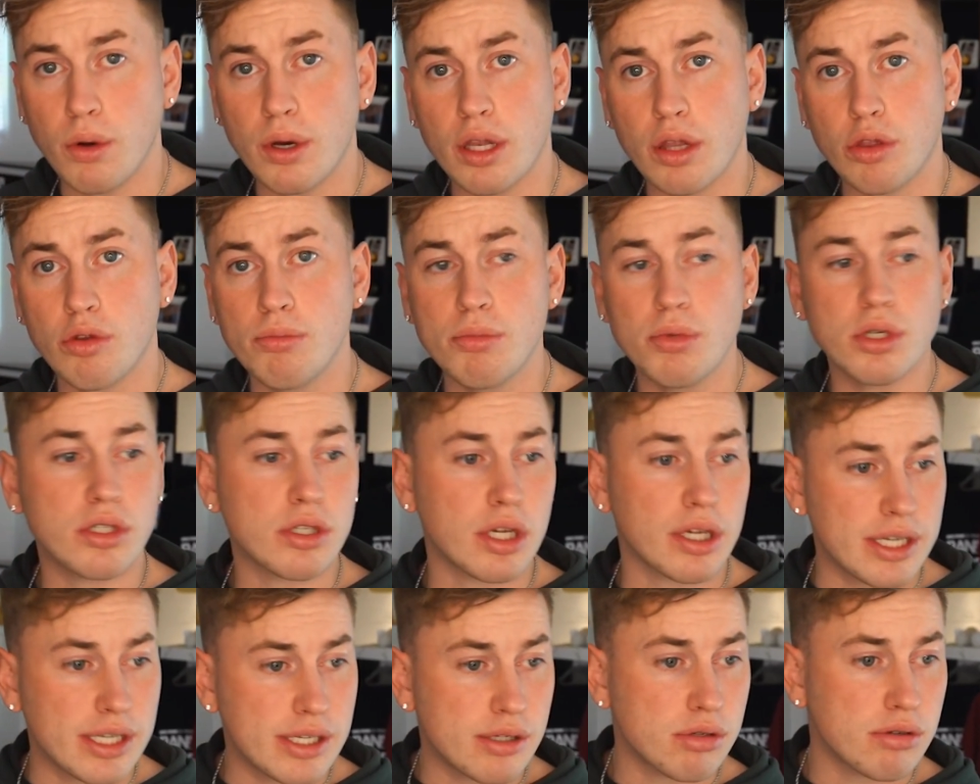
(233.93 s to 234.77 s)
du musst
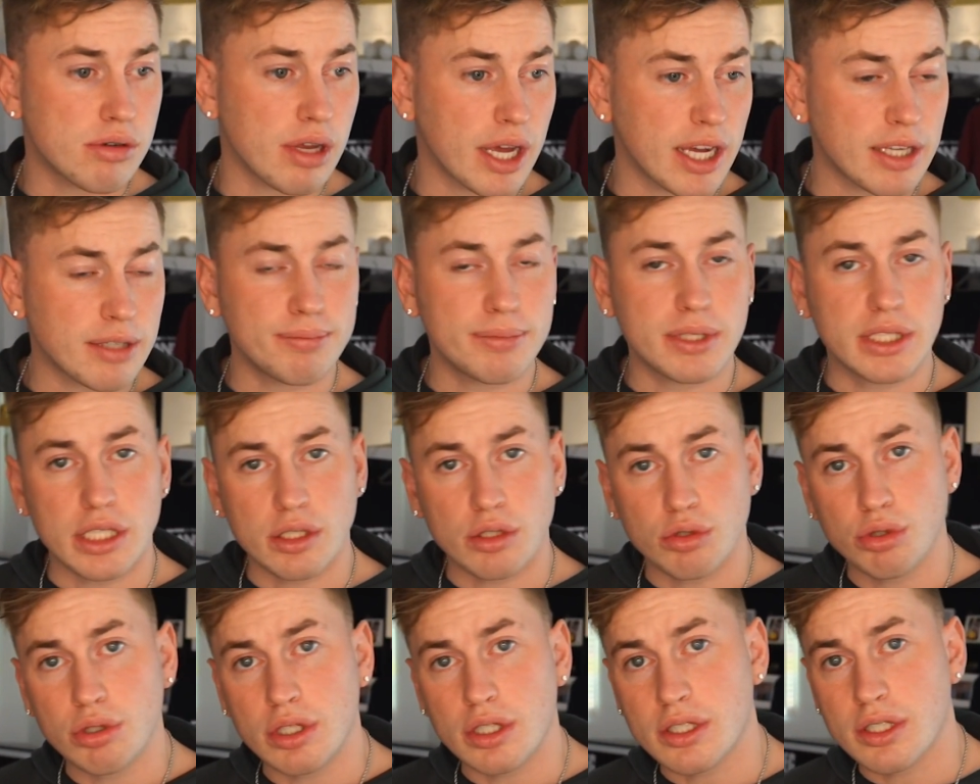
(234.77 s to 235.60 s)
doch nicht so direkt mit der
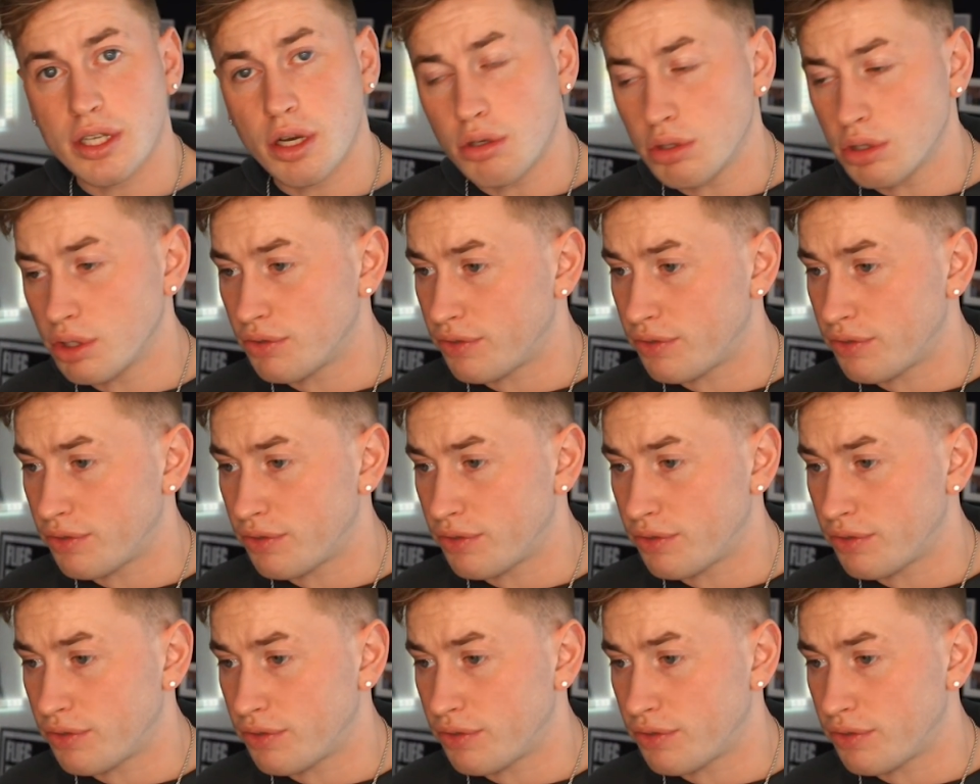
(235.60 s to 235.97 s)
Tür ins Haus